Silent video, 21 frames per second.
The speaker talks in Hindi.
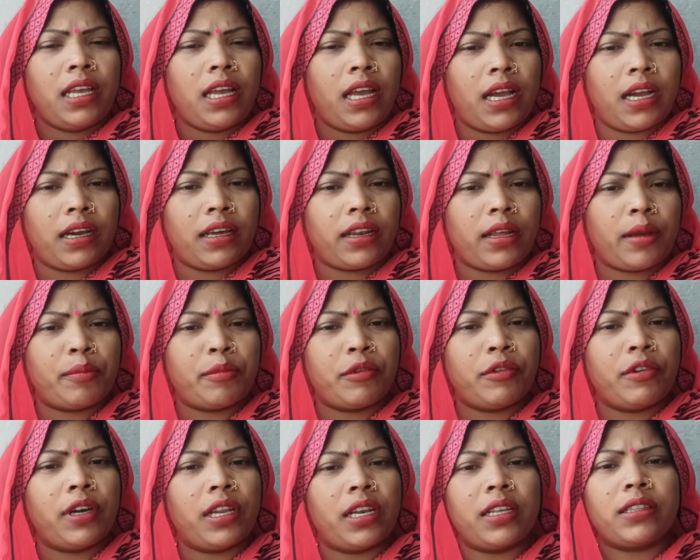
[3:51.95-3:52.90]
अगर आपको
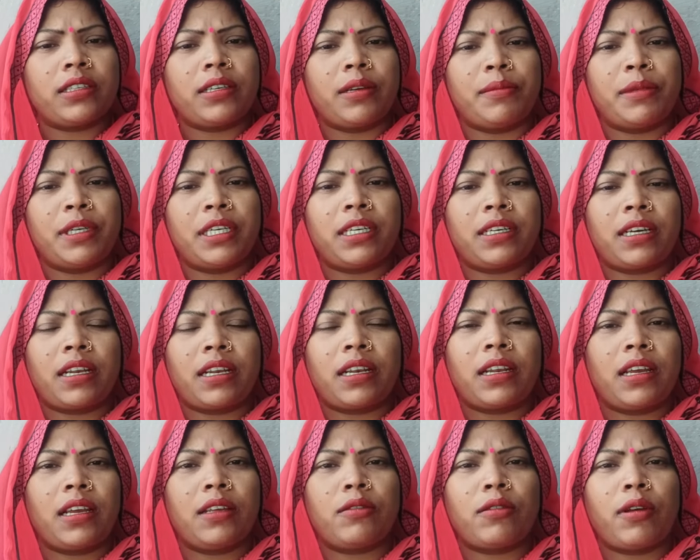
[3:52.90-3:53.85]
गलत कमेंट करना
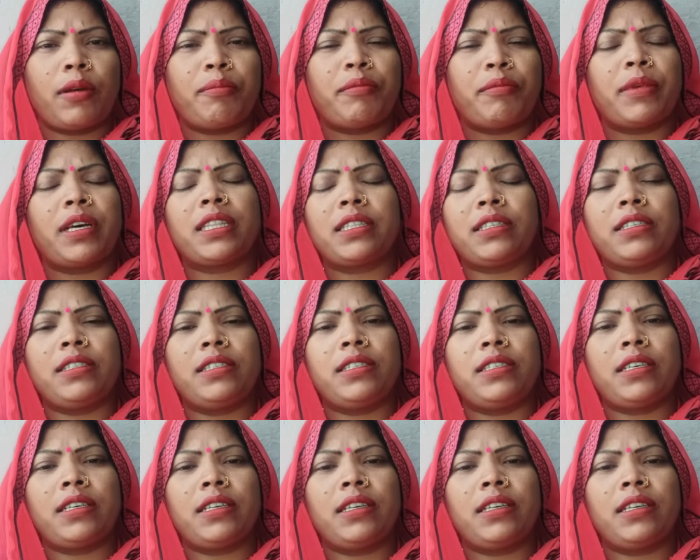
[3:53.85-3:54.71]
है तो आप मत कीजिए